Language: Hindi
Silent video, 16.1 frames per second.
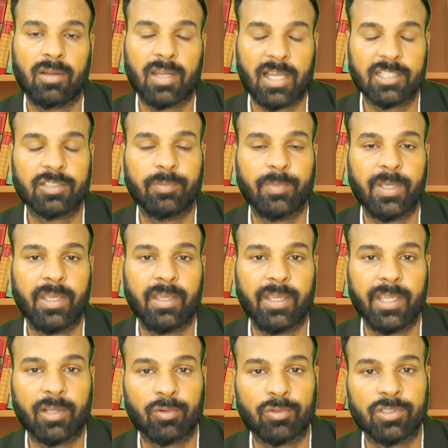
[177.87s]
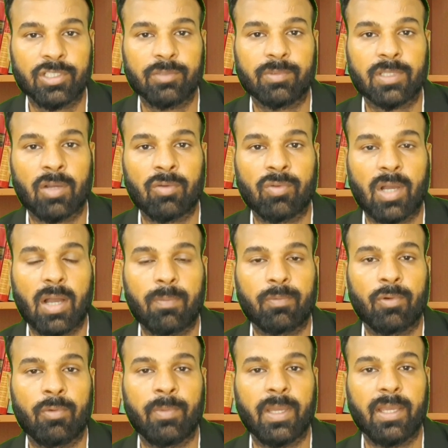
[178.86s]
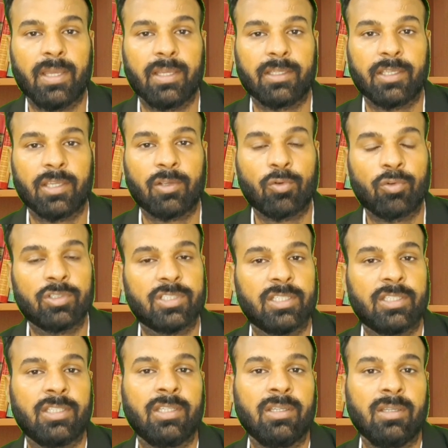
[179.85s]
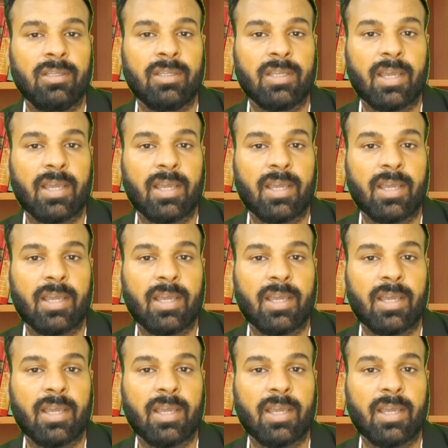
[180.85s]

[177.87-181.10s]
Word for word: लास्ट में एक और चीज़ बताऊंगा आपको मैं कि कौन सा दिन